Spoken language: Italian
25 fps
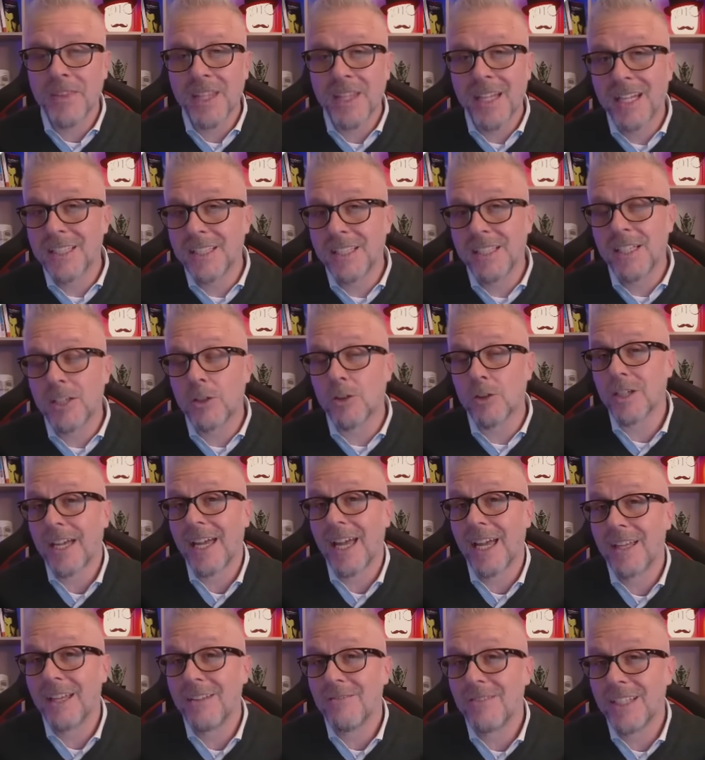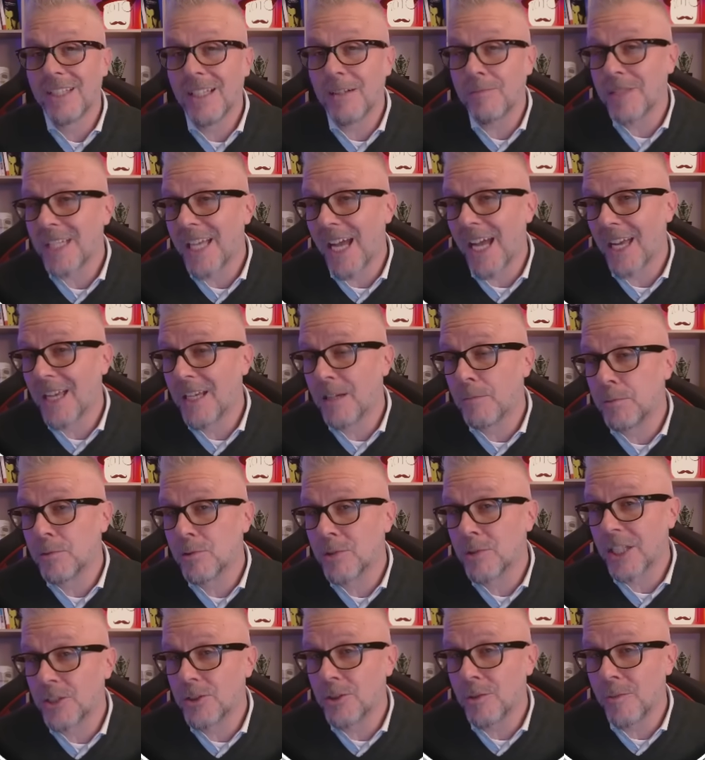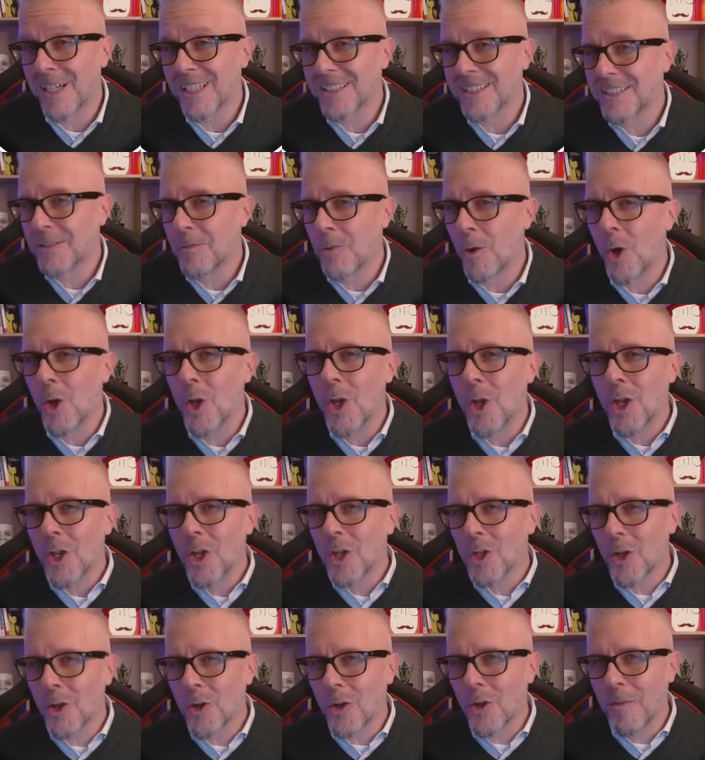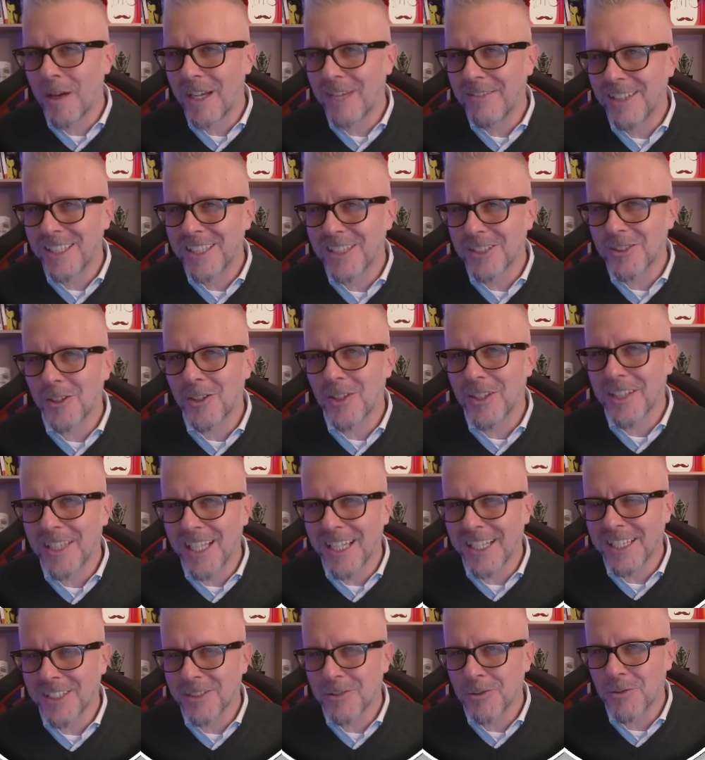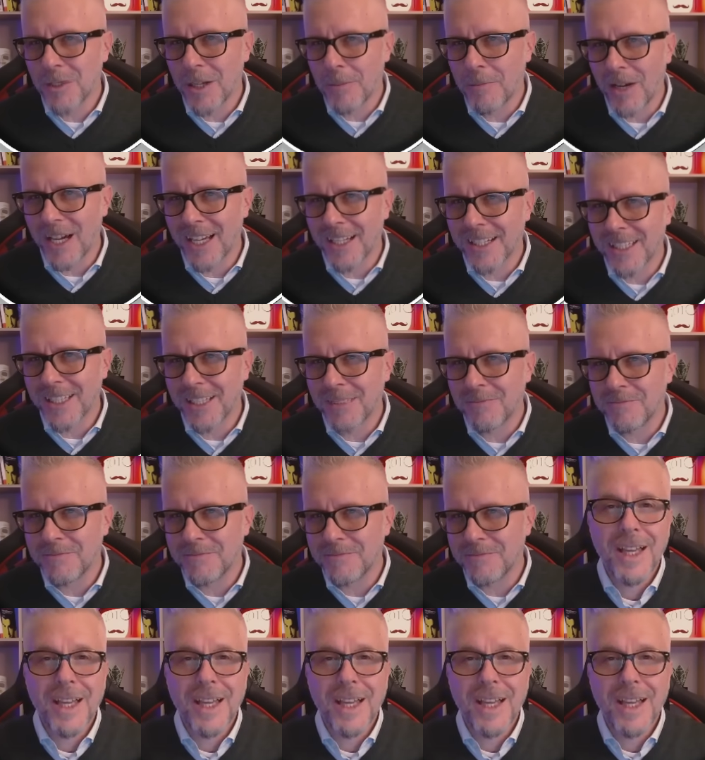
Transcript: e ti dico che in vita mia il punteggio massimo non l'ho mai visto da nessuna parte.